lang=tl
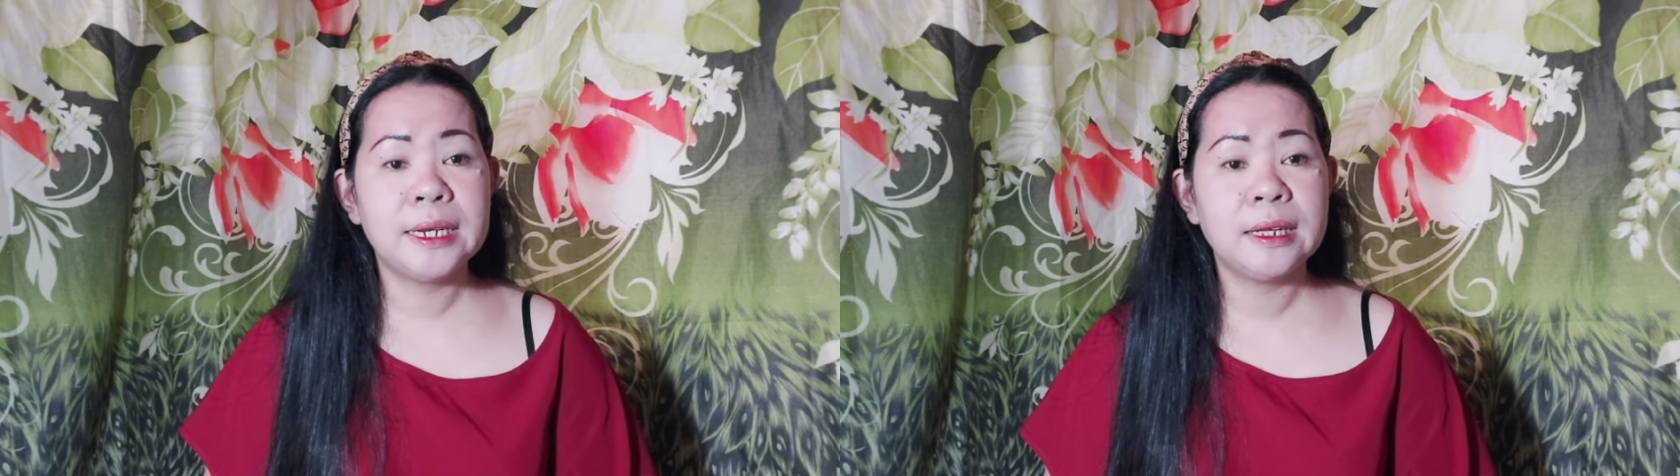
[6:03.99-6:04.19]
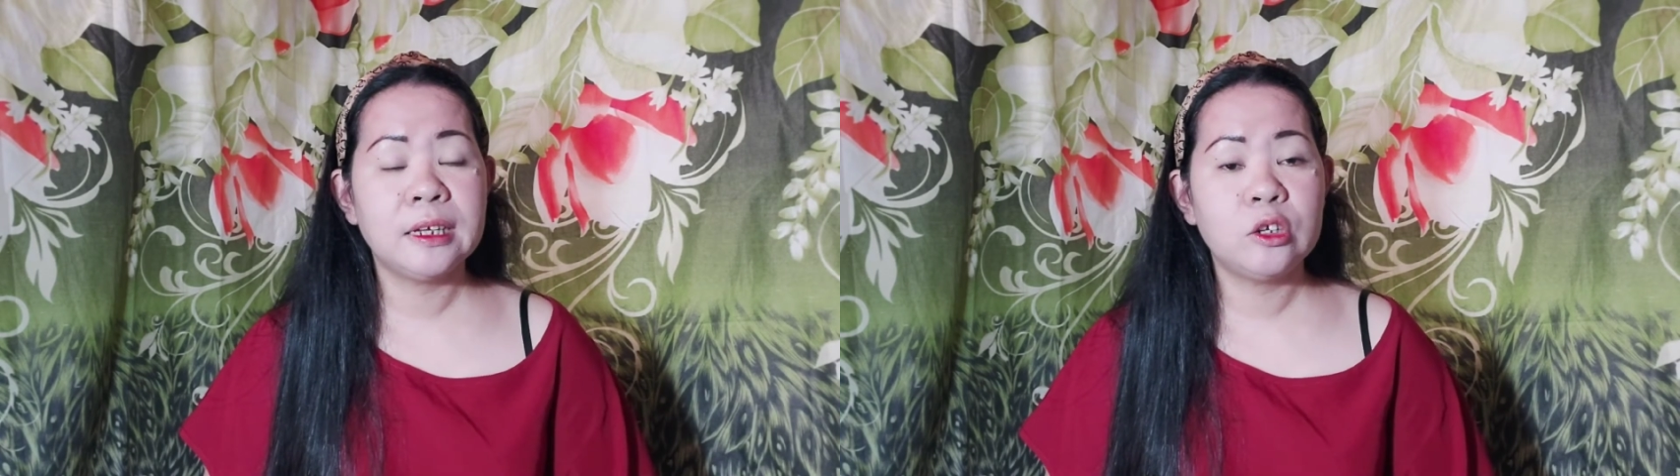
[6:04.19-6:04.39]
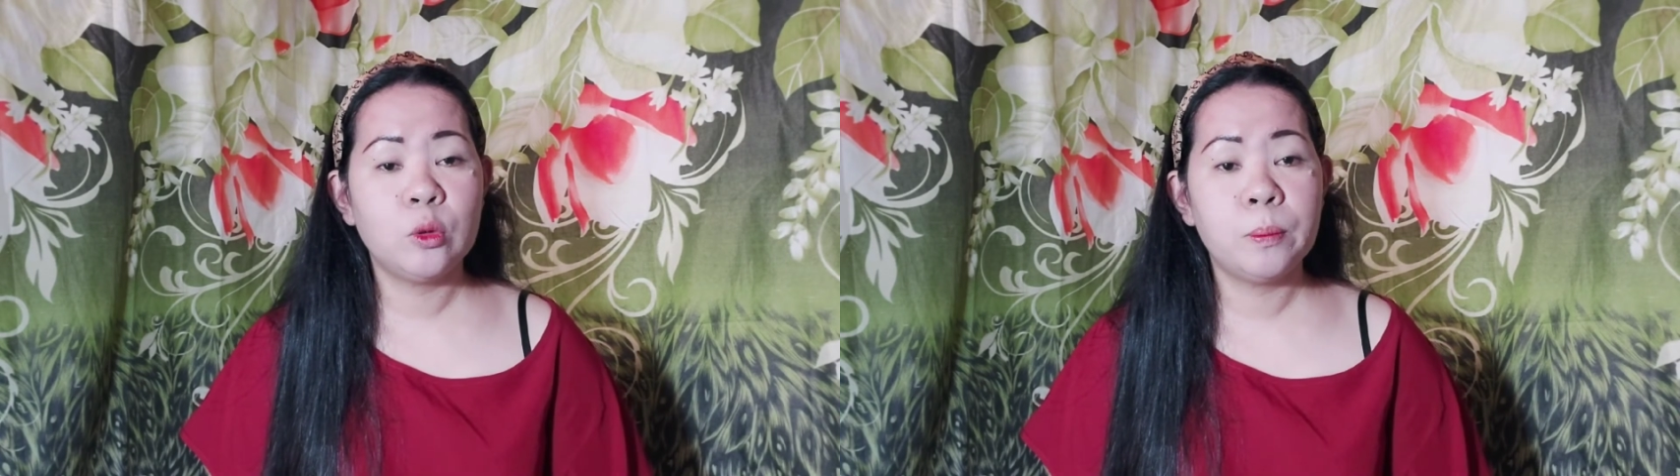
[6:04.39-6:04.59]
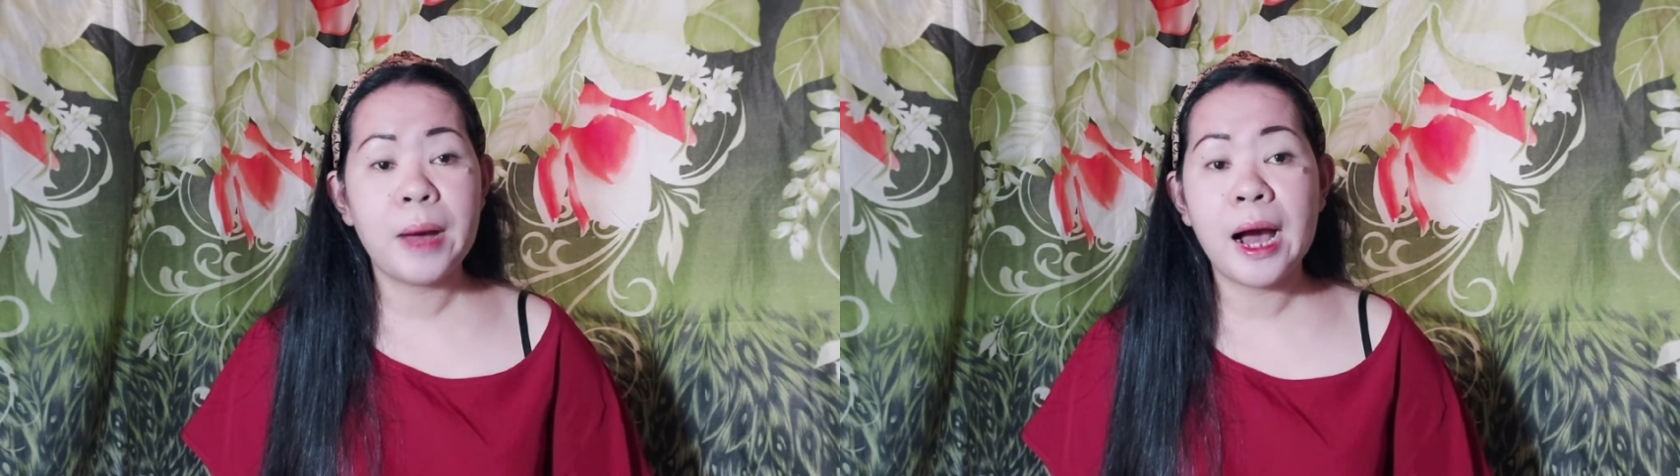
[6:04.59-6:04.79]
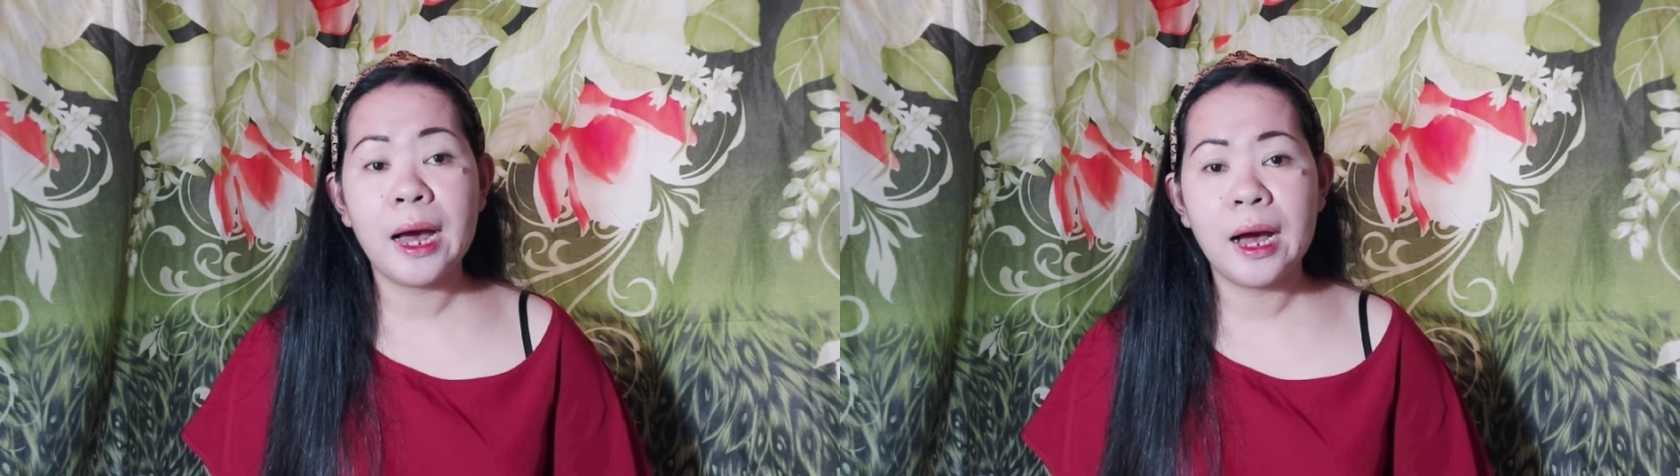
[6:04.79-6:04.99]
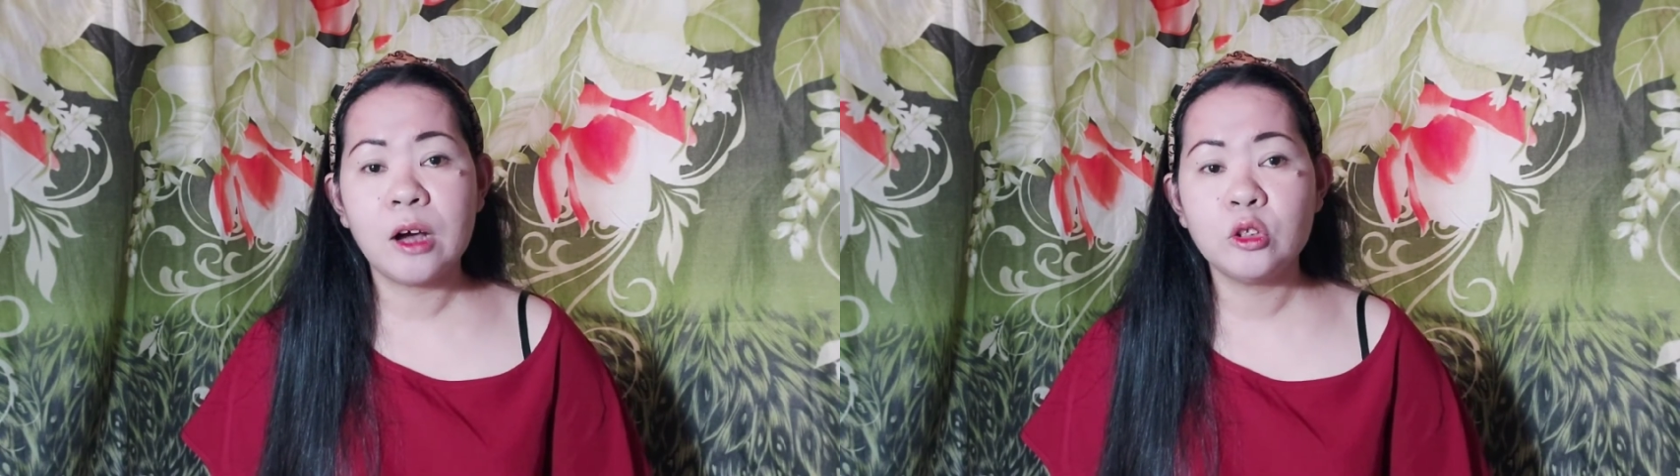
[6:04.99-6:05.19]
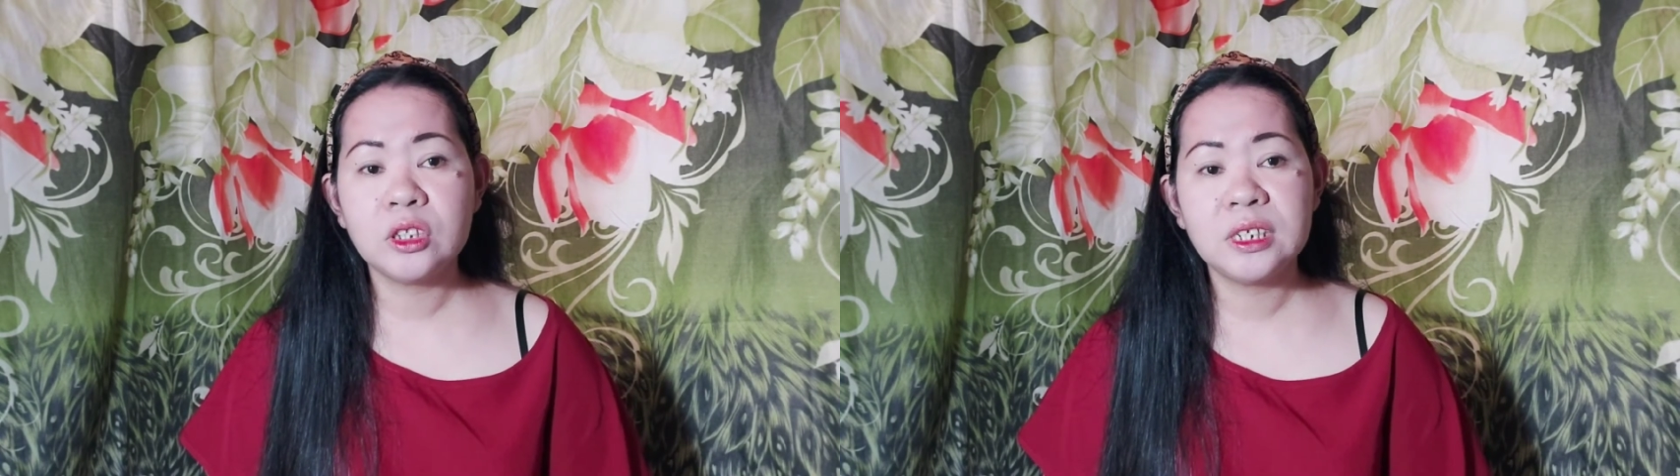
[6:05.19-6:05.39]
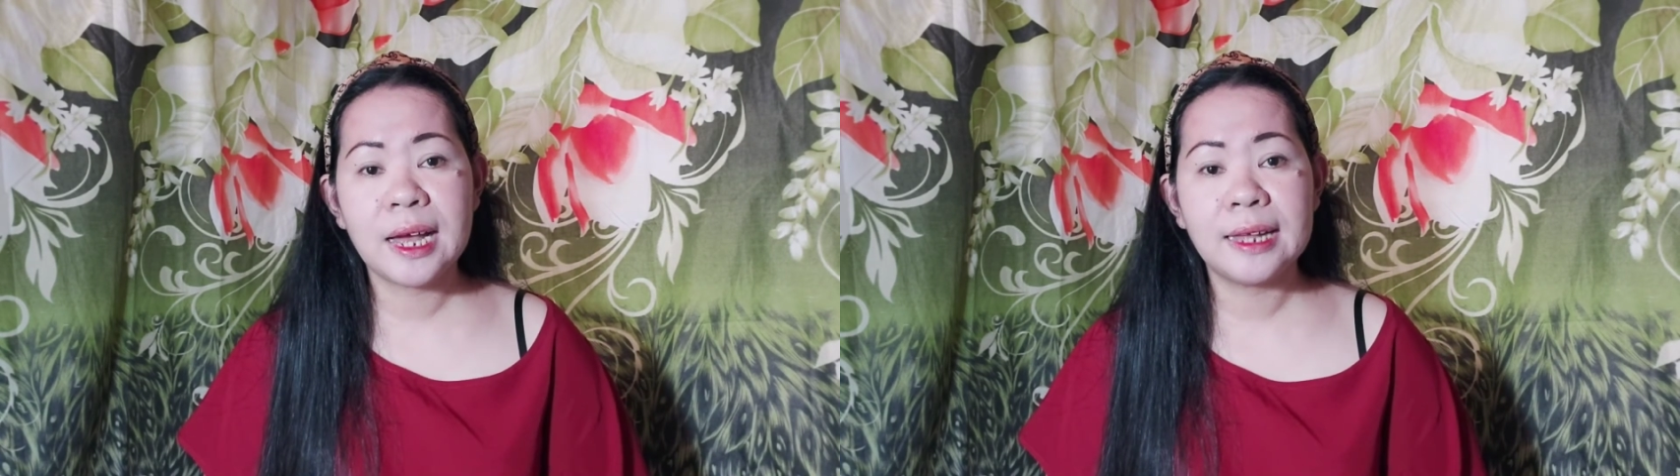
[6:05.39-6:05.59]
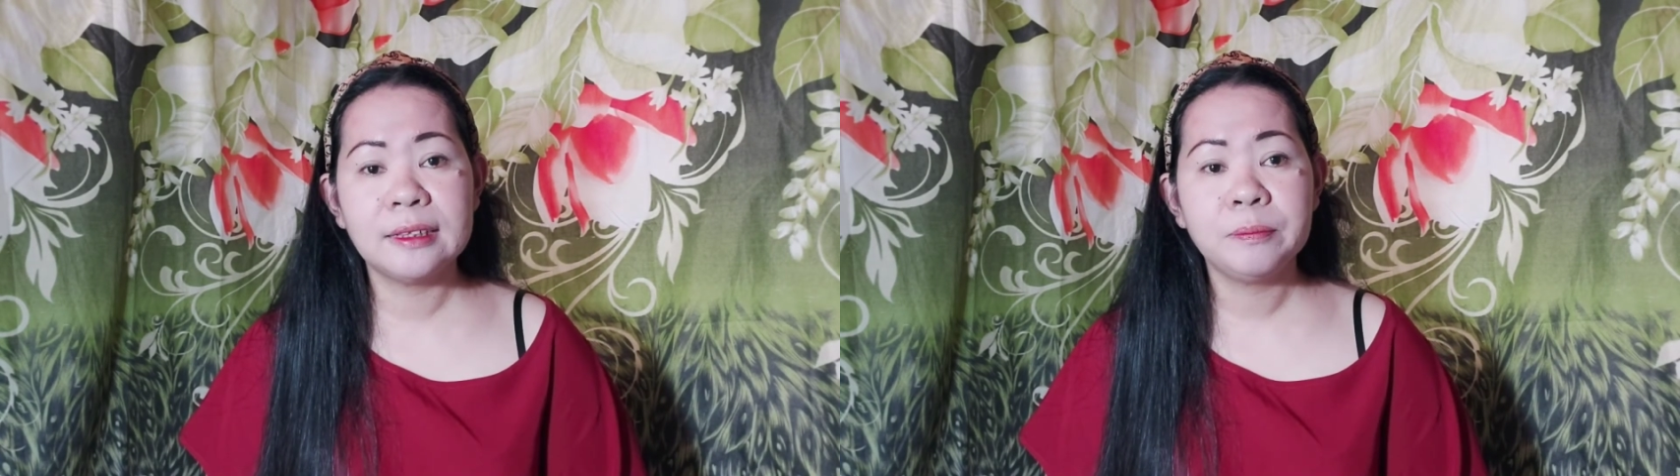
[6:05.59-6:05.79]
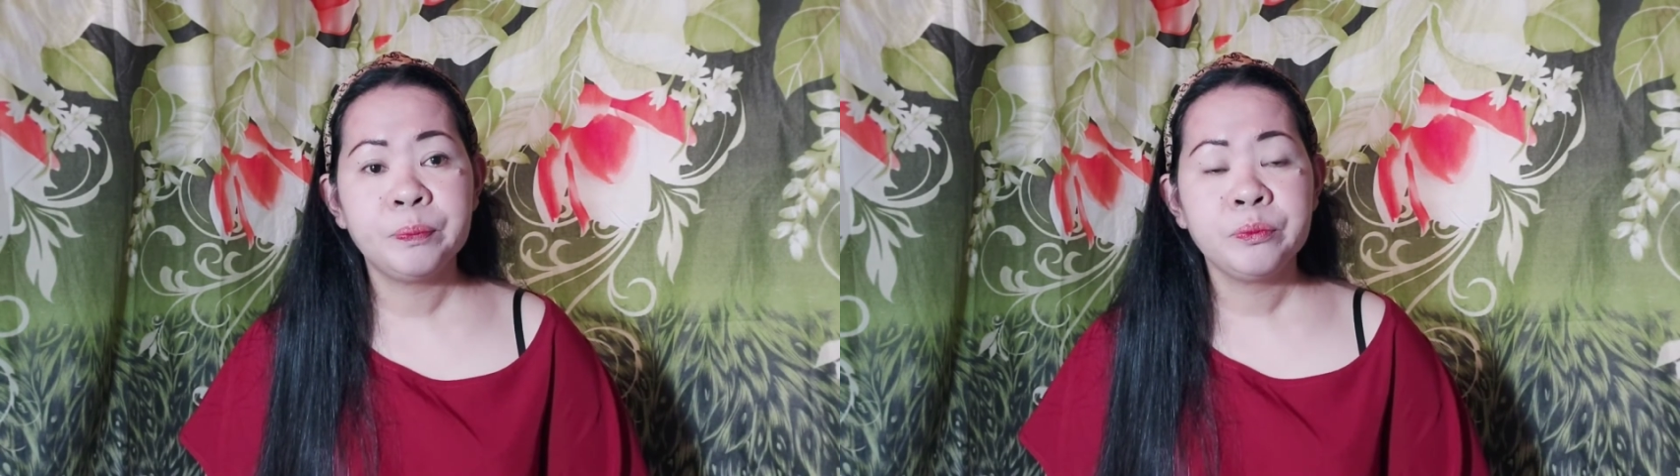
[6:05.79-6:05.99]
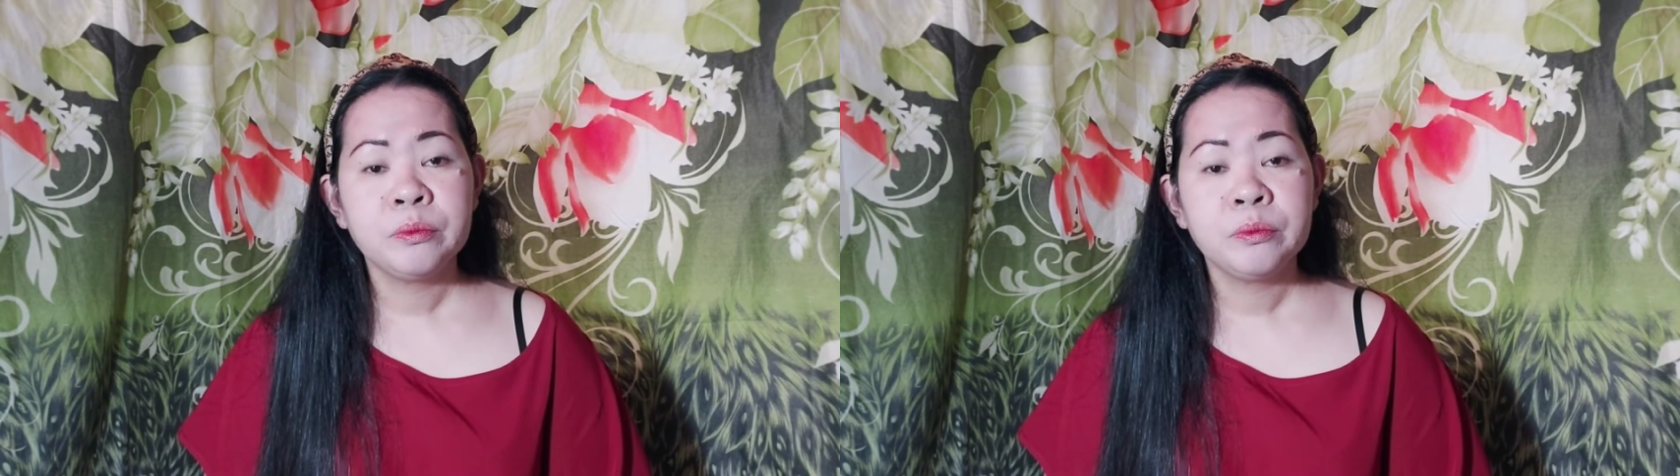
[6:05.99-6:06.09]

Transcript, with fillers: ng iyong bank account dyan.